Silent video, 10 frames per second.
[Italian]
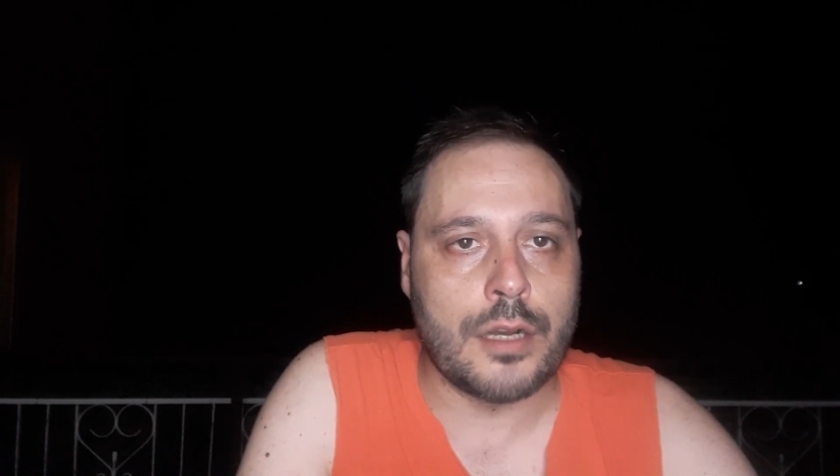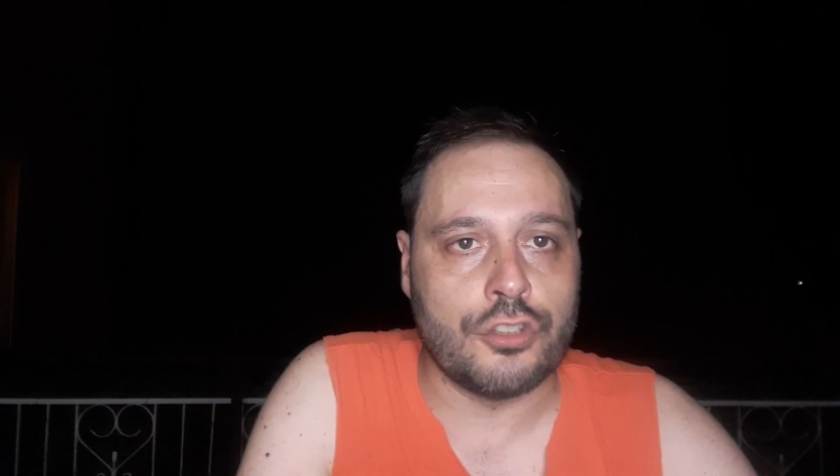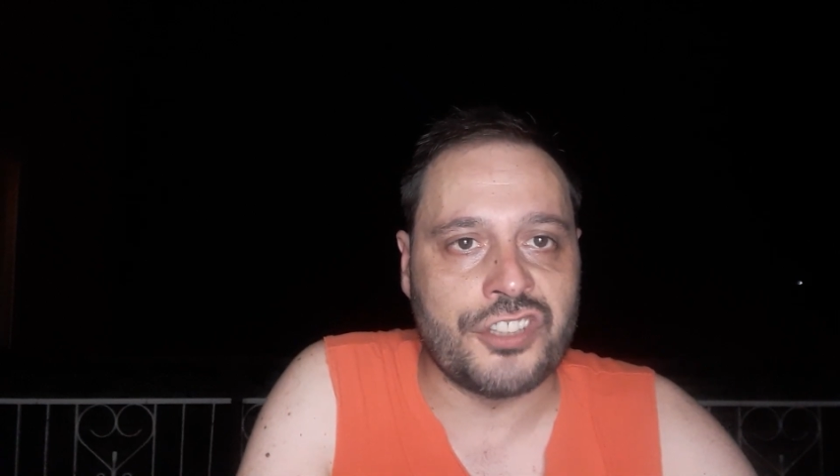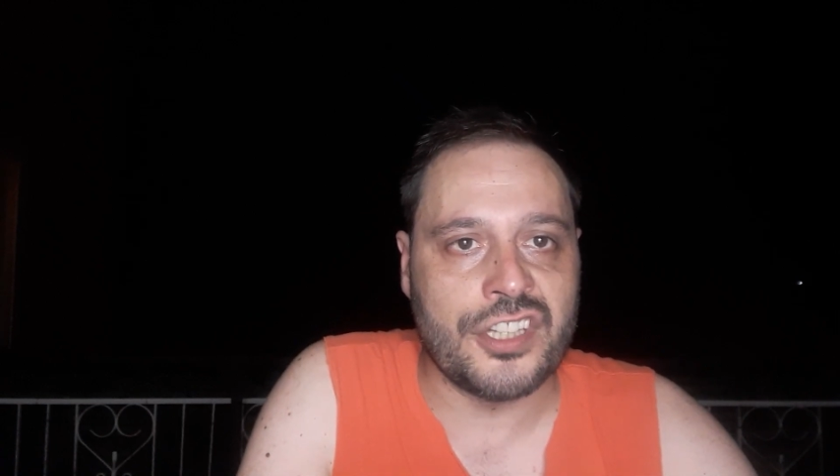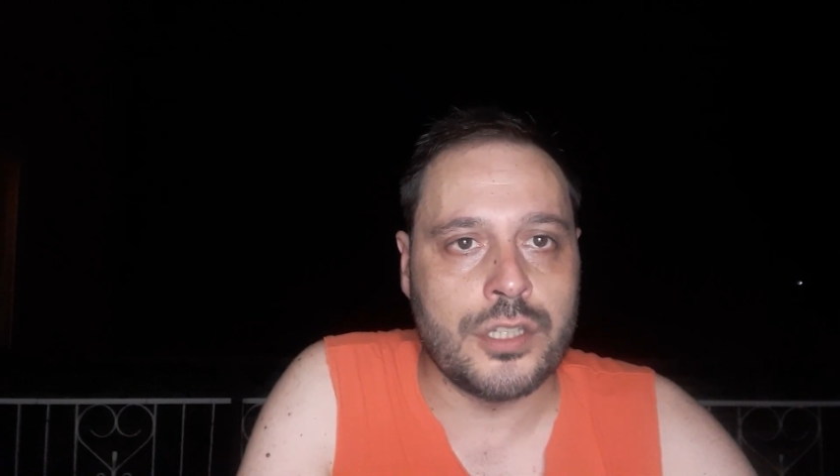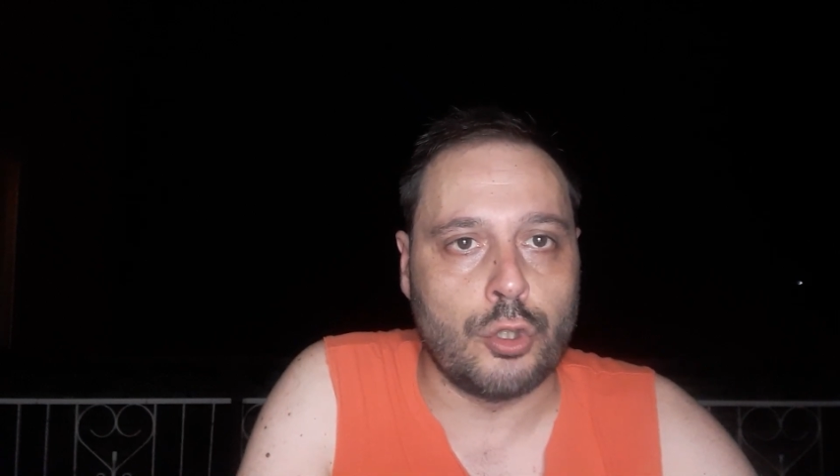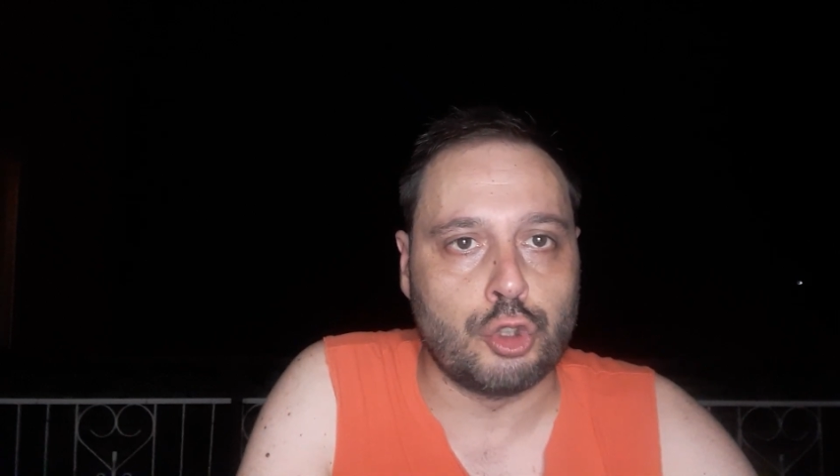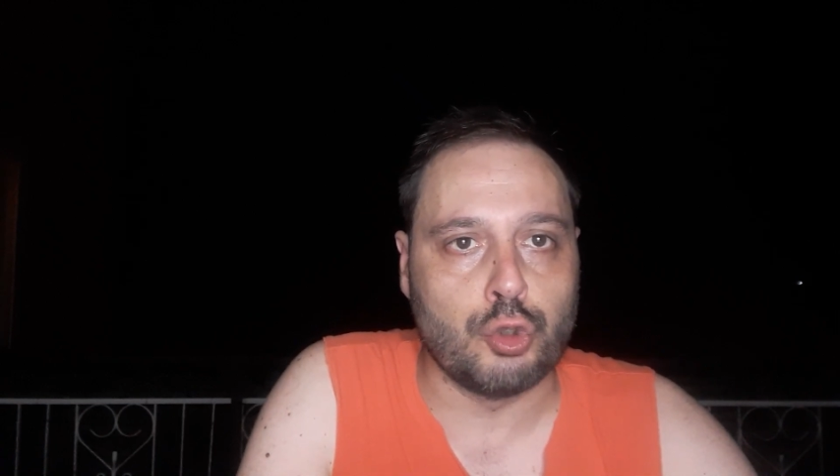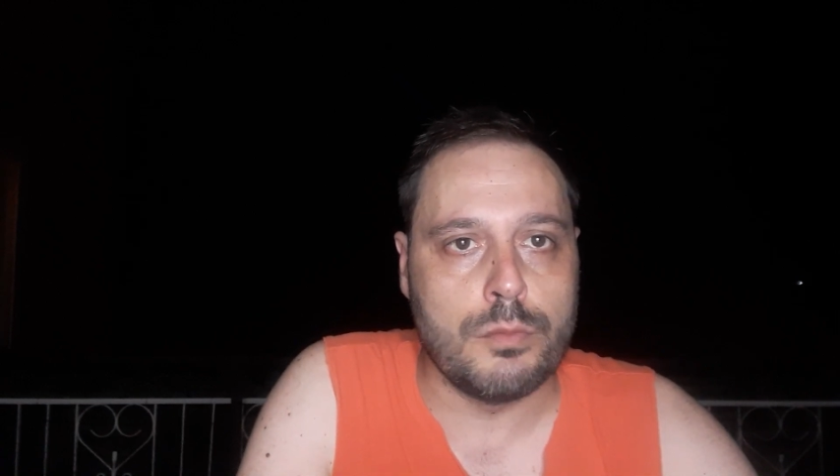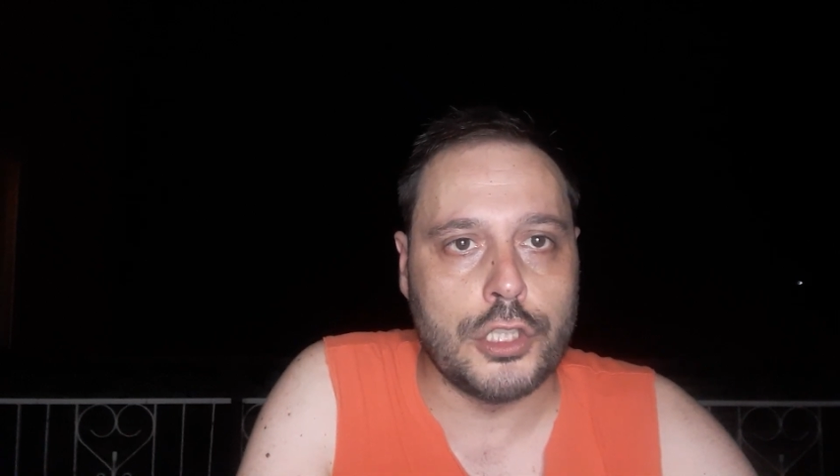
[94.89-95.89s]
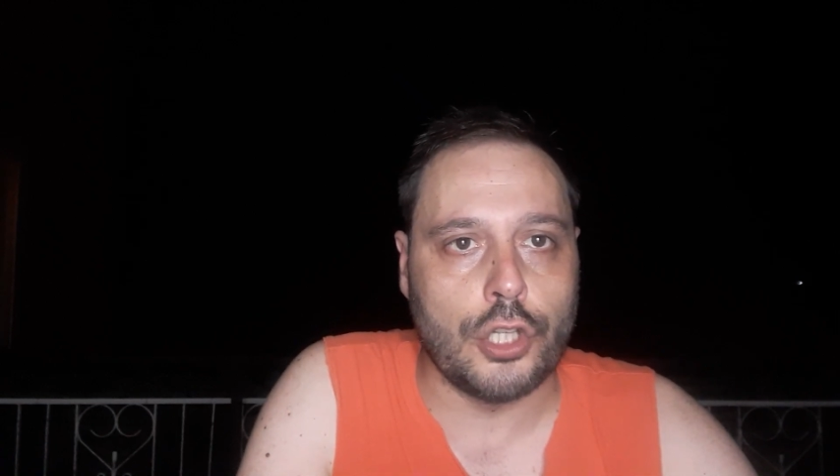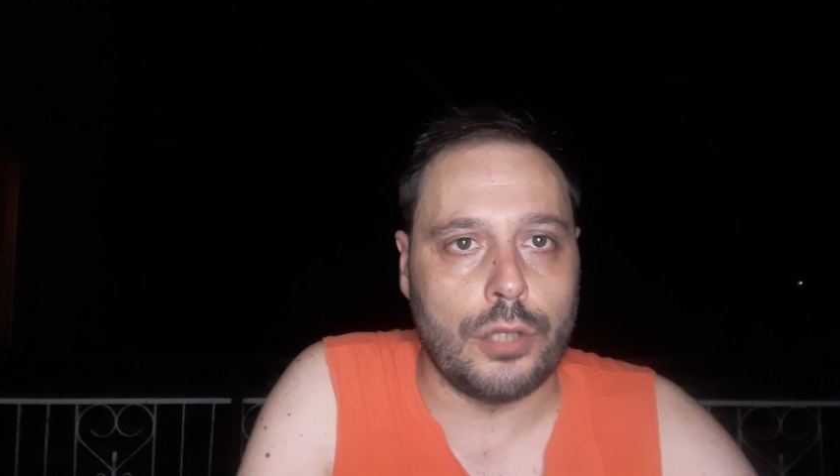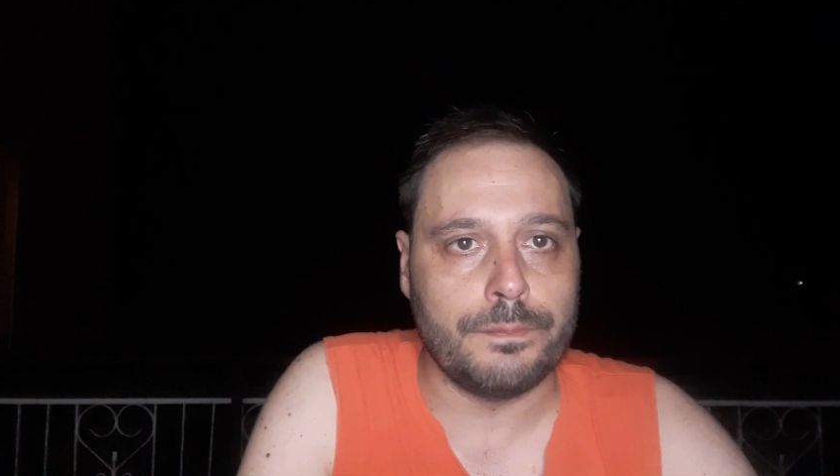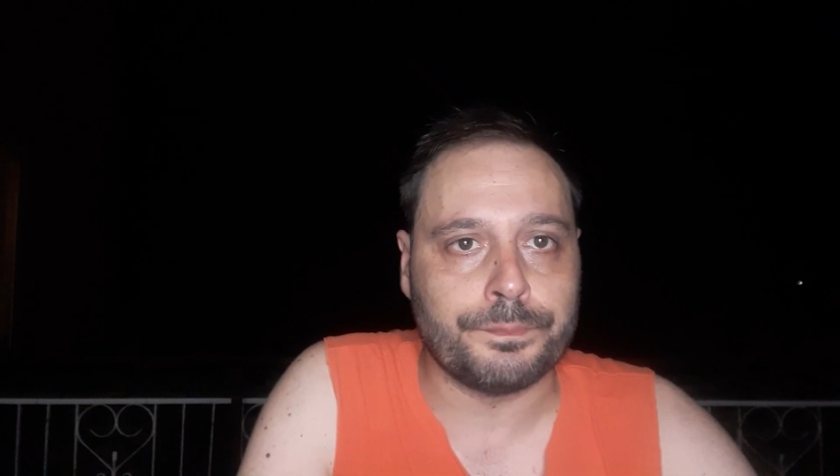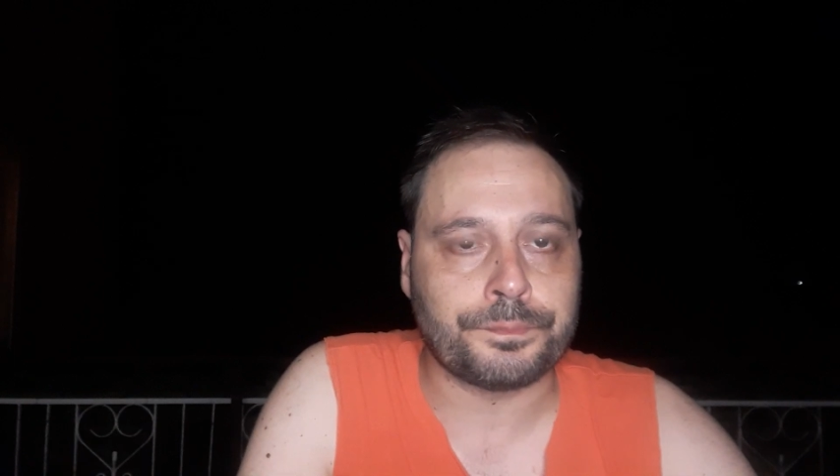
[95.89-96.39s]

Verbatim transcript: cose le dico subito.